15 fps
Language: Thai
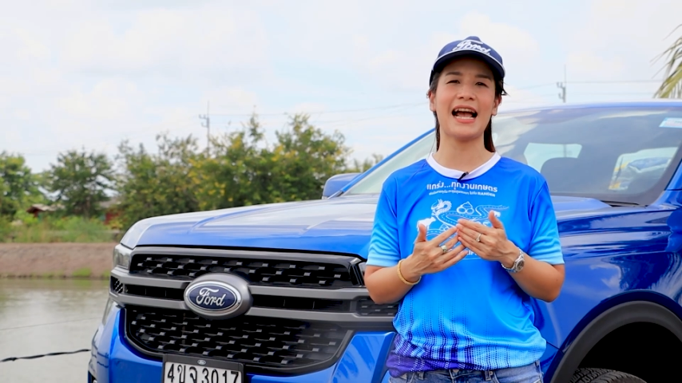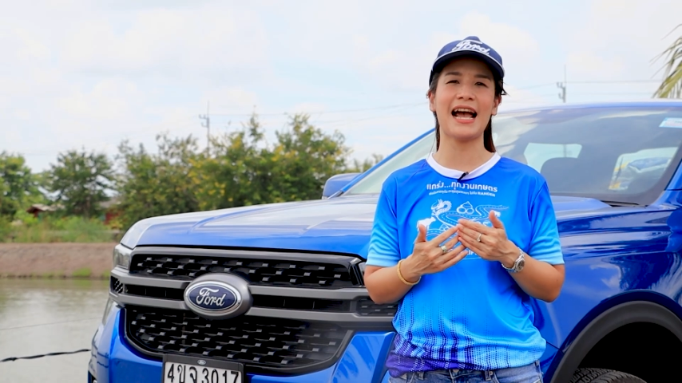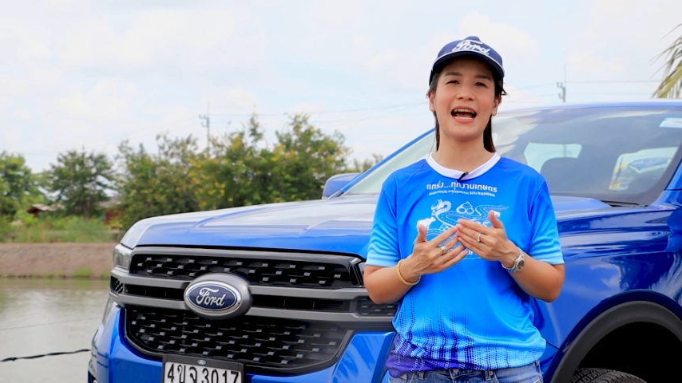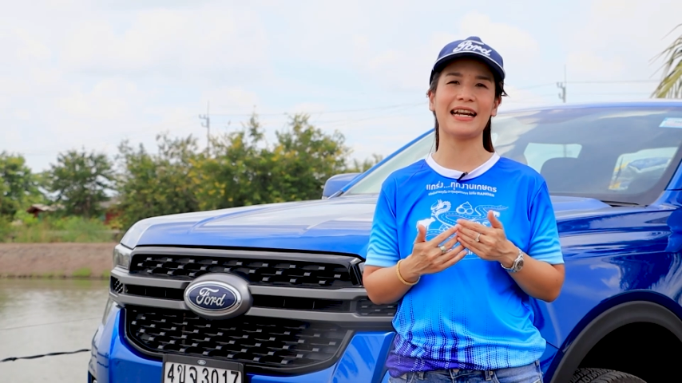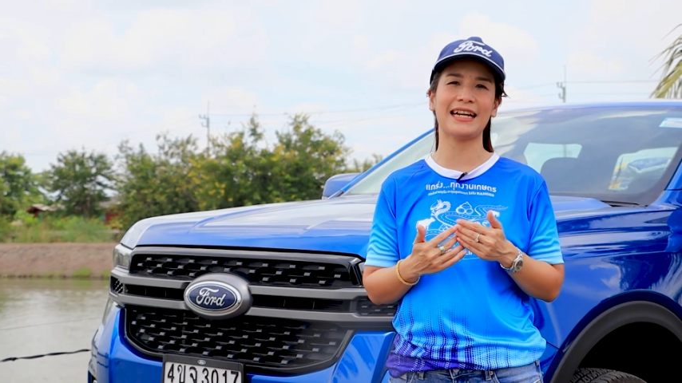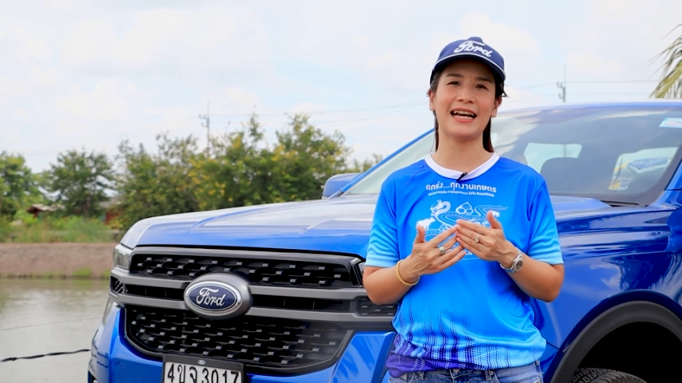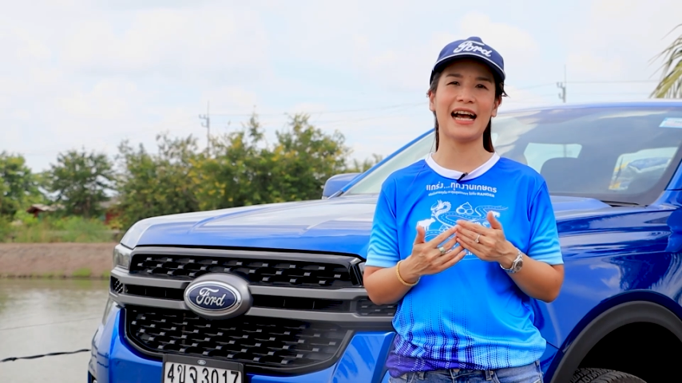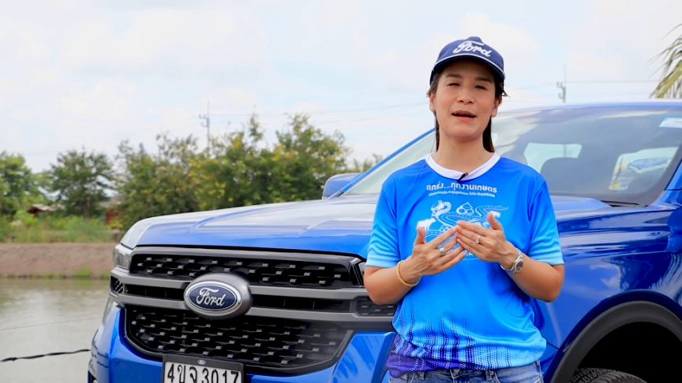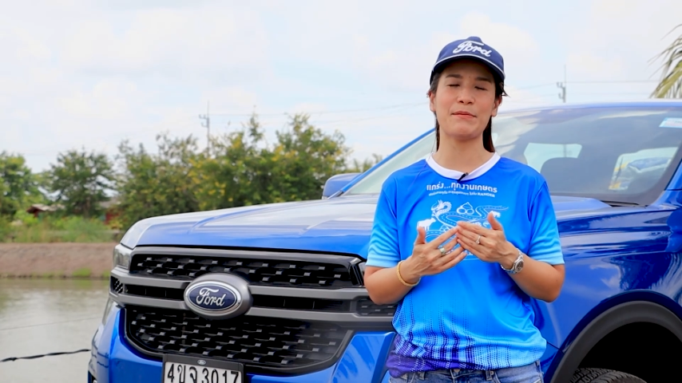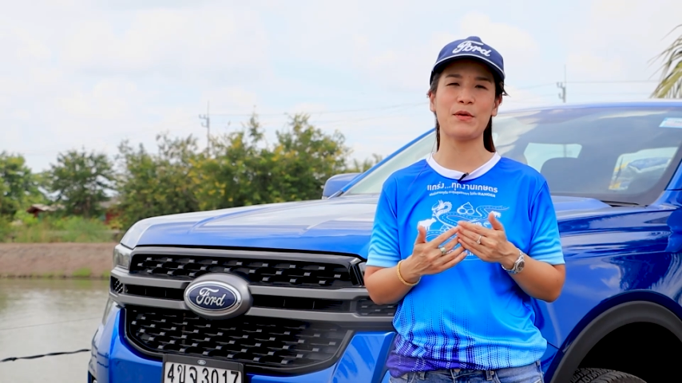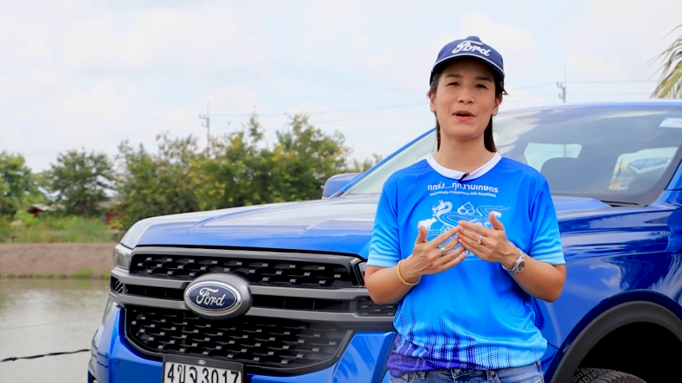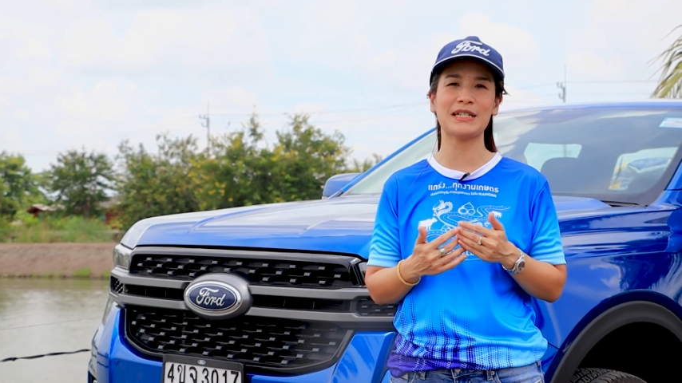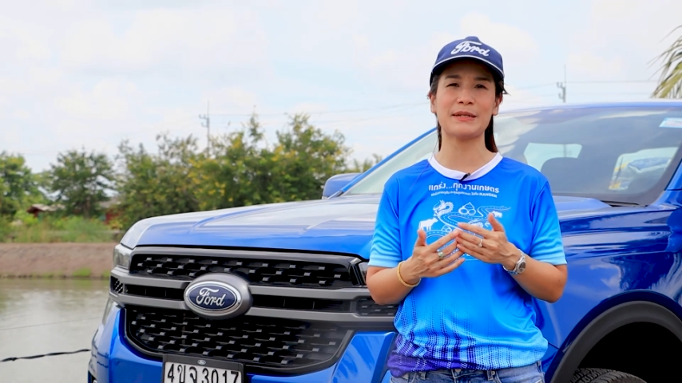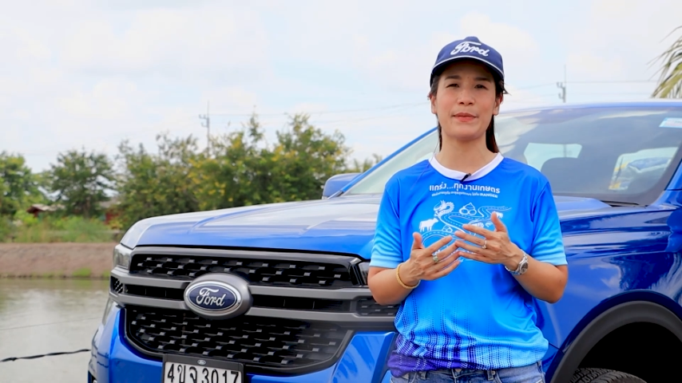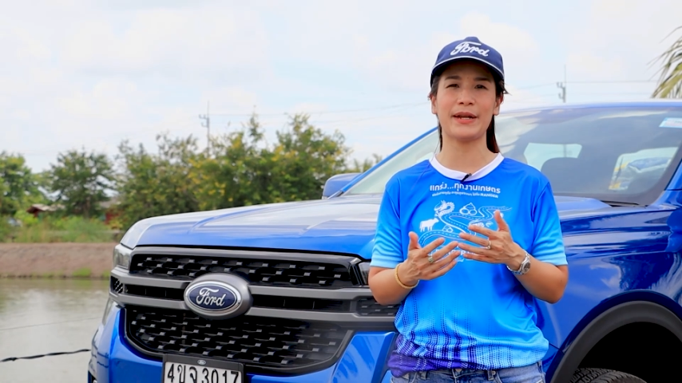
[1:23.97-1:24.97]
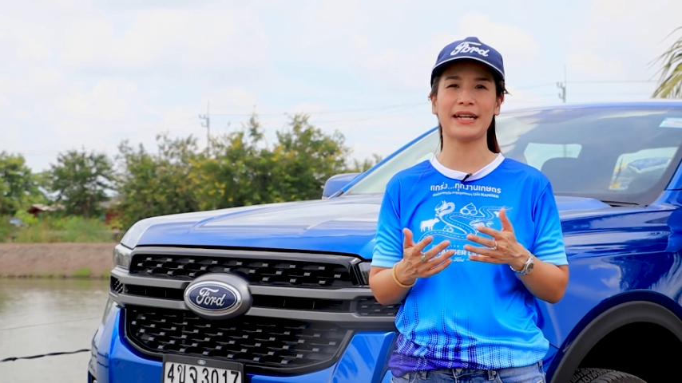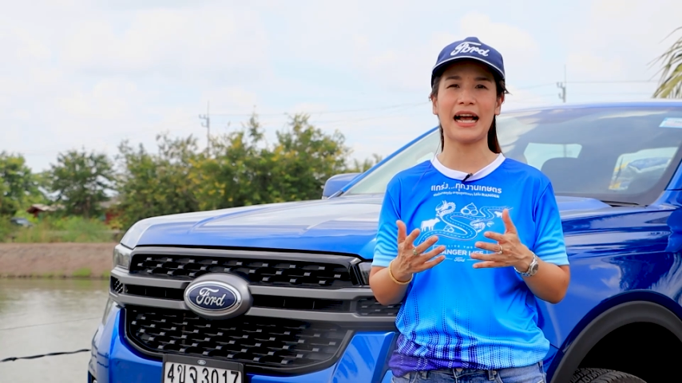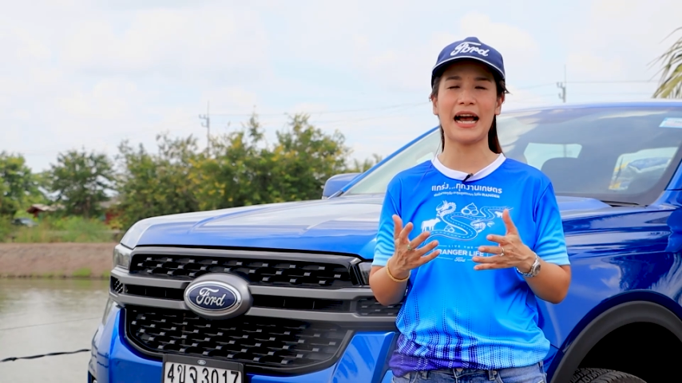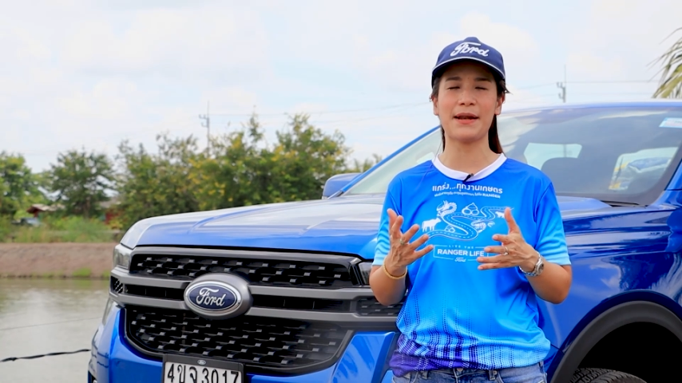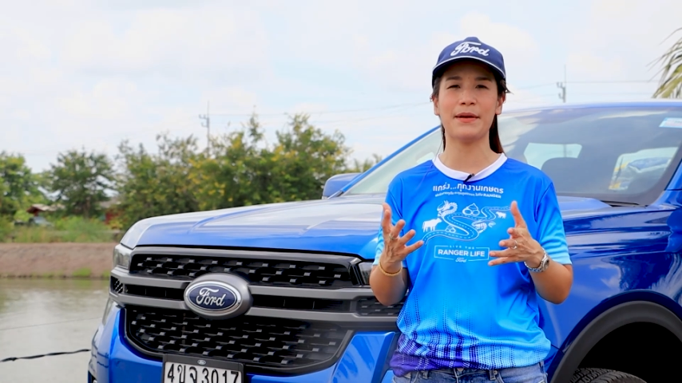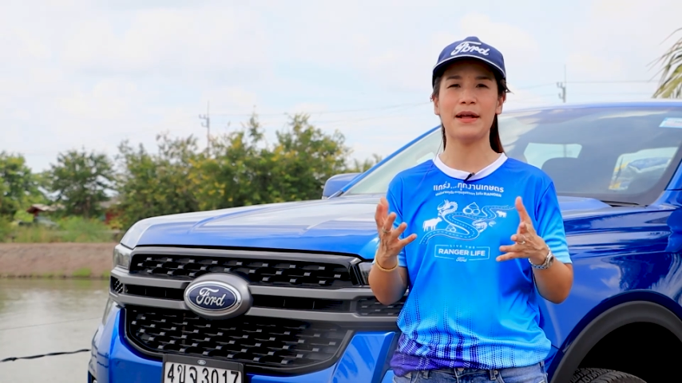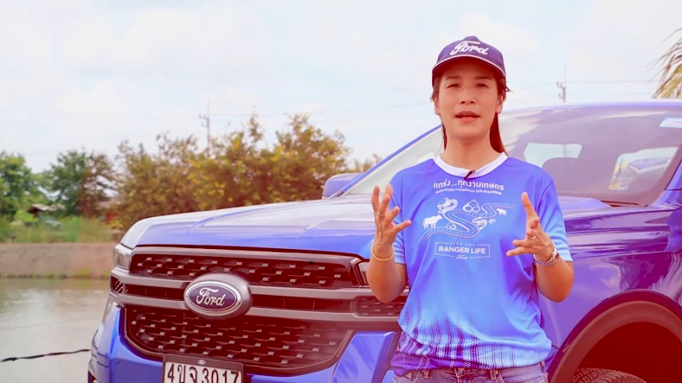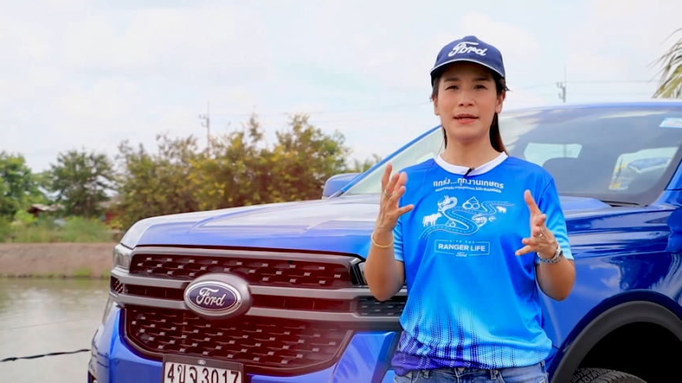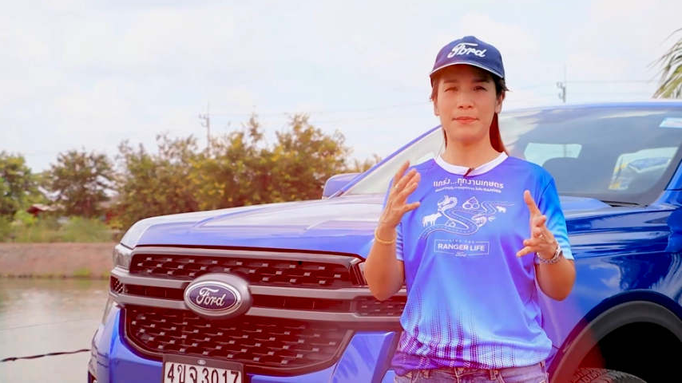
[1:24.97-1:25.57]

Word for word: งานนะคะ ไม่ว่าจะเป็นการ